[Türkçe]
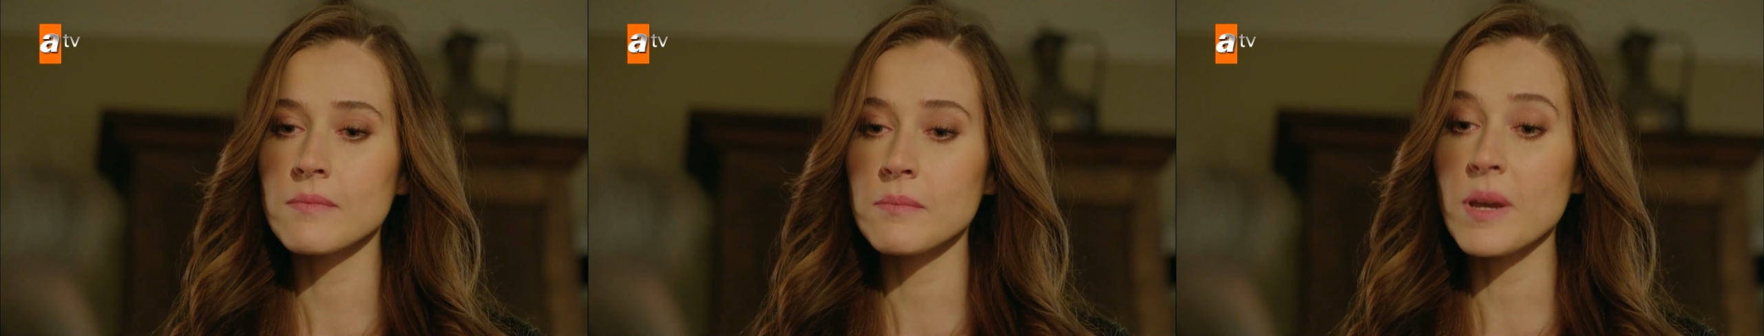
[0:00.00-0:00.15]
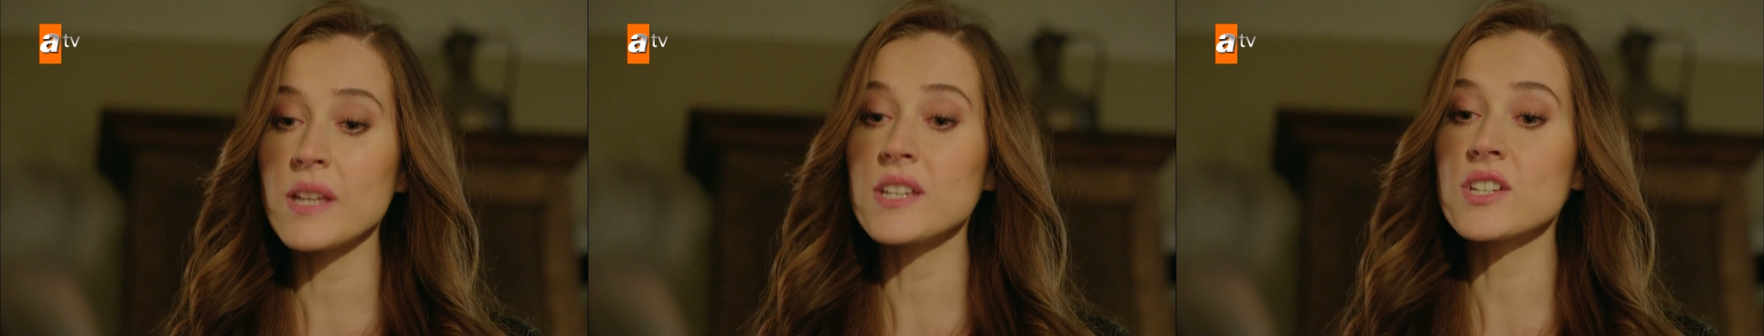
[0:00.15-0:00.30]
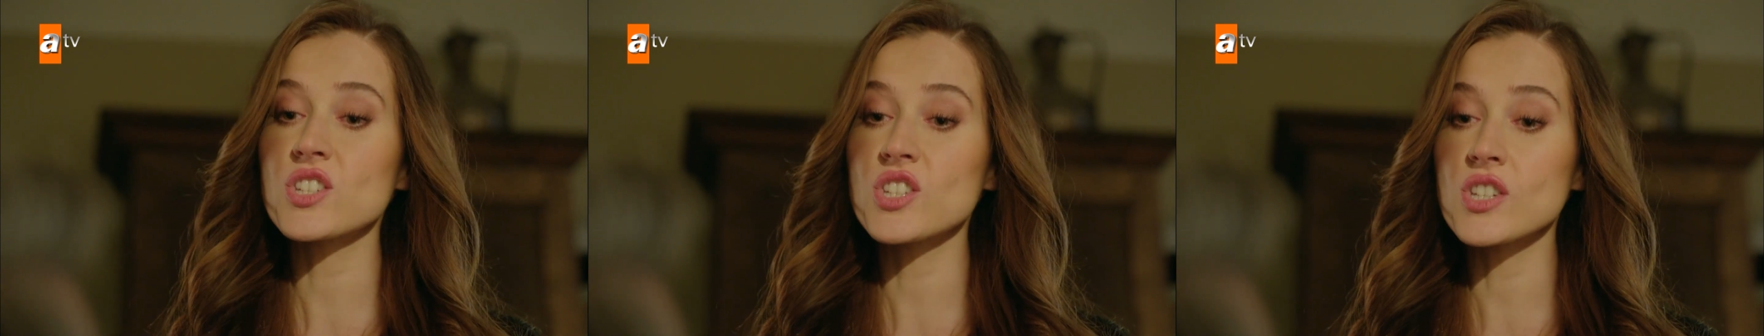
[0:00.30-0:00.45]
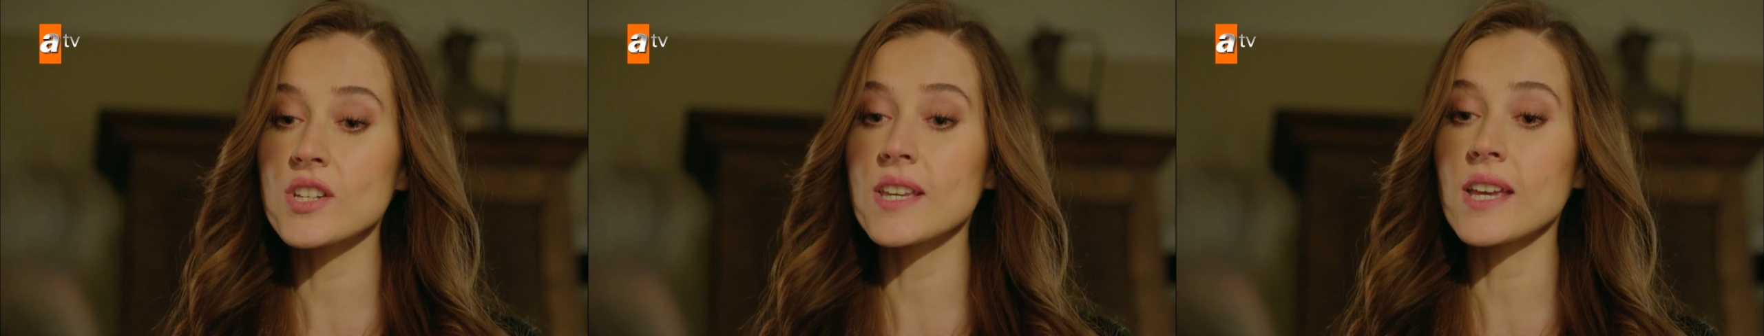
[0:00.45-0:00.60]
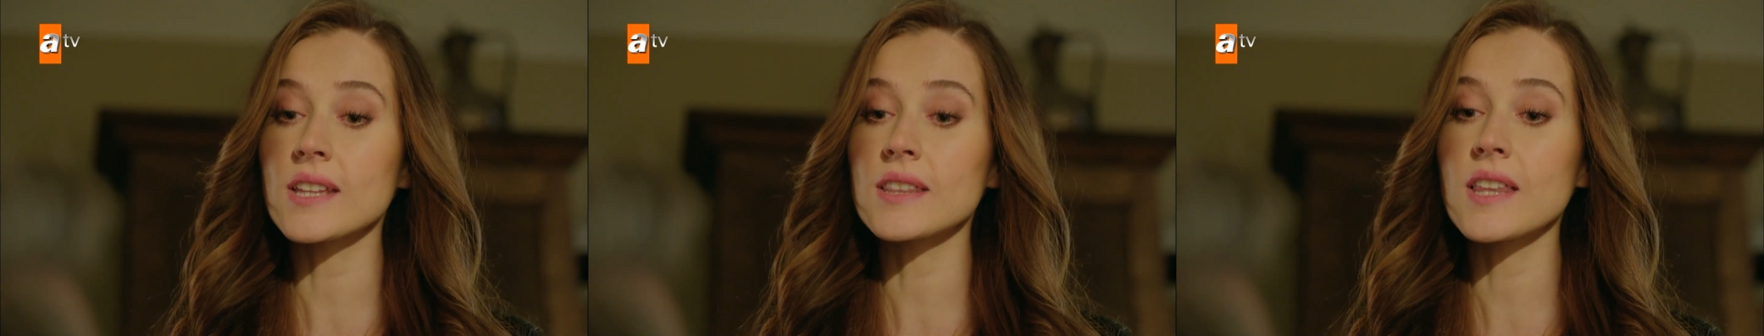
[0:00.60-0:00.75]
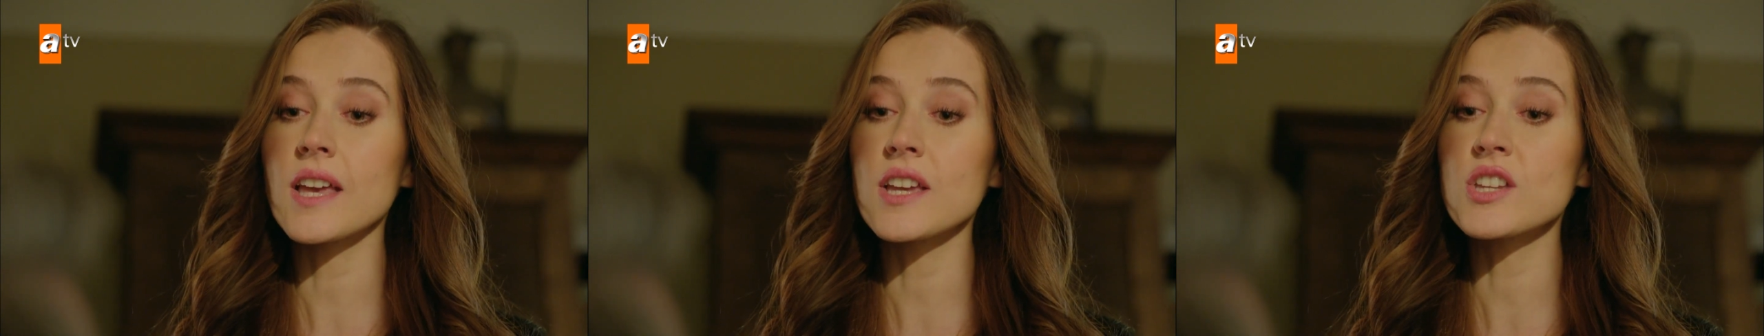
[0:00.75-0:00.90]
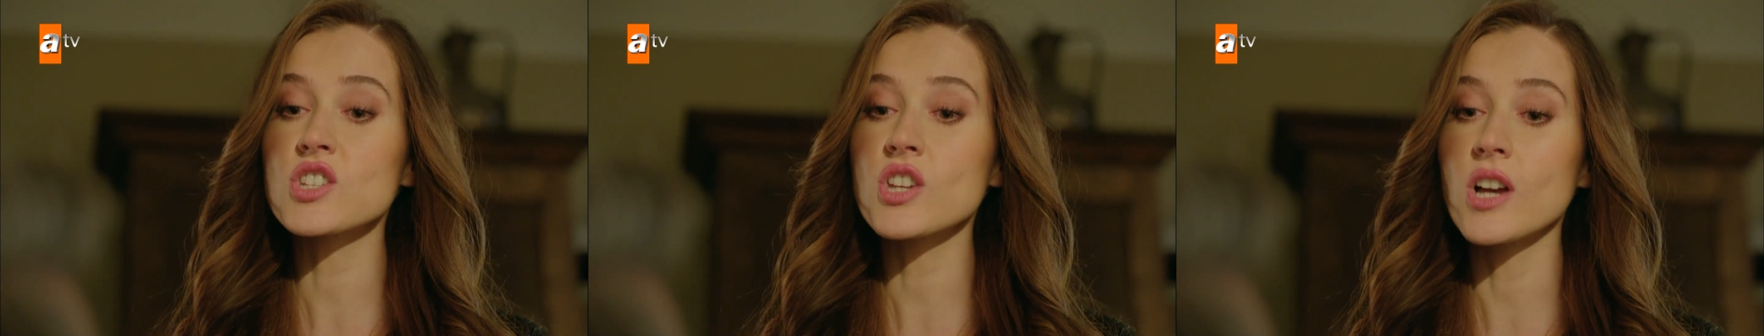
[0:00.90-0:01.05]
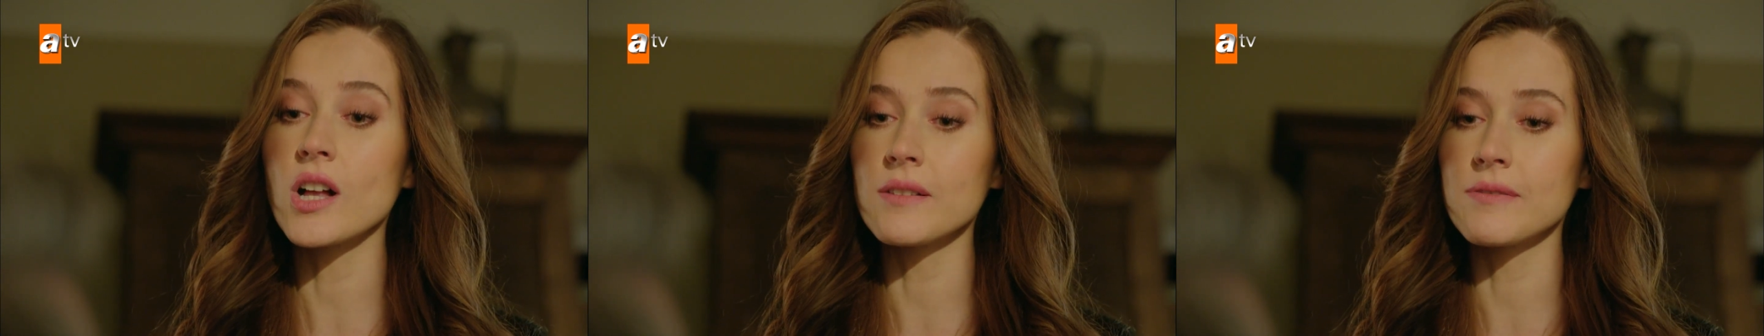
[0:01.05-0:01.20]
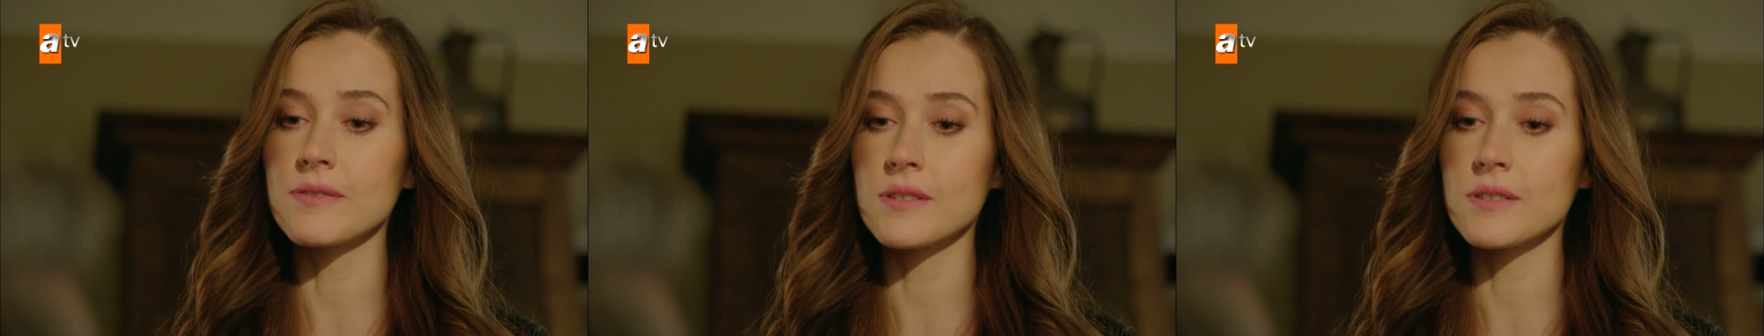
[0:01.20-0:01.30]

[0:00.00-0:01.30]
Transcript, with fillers: Beni şirkette işe al